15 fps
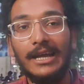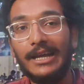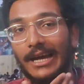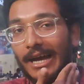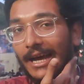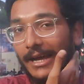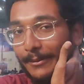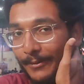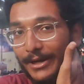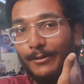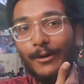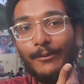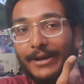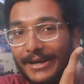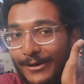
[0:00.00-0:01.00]
ఇక
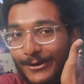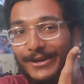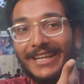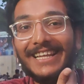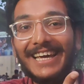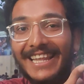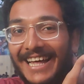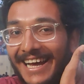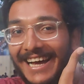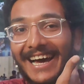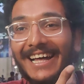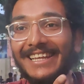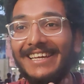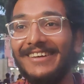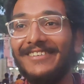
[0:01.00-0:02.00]
మినిమం ఇట్లుంటుంది కదా
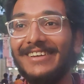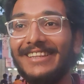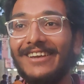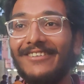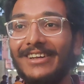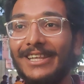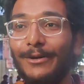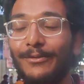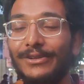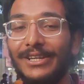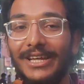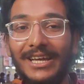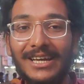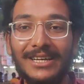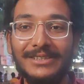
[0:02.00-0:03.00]
అది మీకు తెలియదు ఏముంది